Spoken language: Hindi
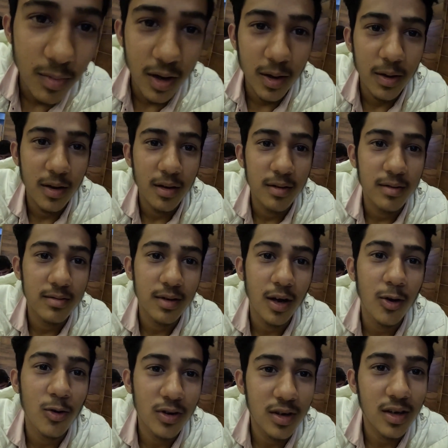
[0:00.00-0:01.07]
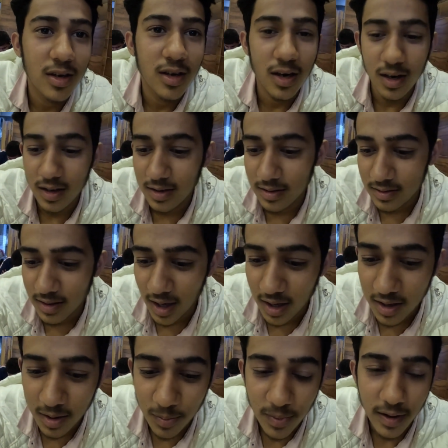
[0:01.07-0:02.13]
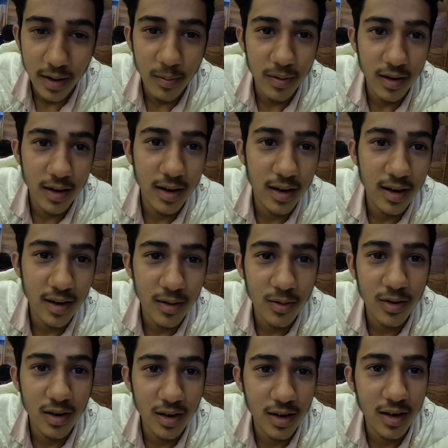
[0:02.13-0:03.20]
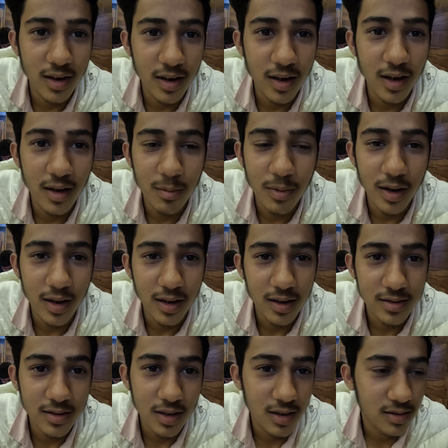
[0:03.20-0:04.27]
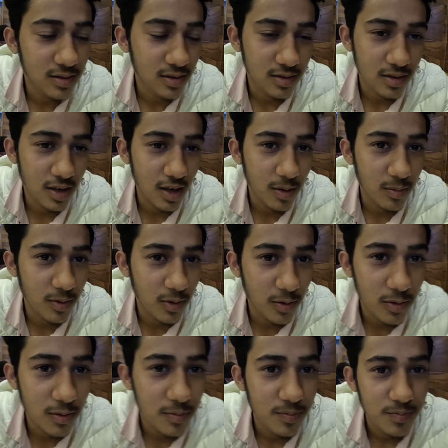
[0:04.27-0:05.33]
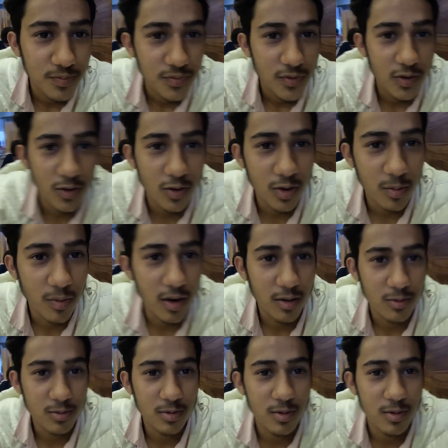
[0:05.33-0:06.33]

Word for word: भाई आलू वाले साठ रुपये बर्गर है ऑर्डर करे है भाई का चैनल सब्सक्राइब करो यो मान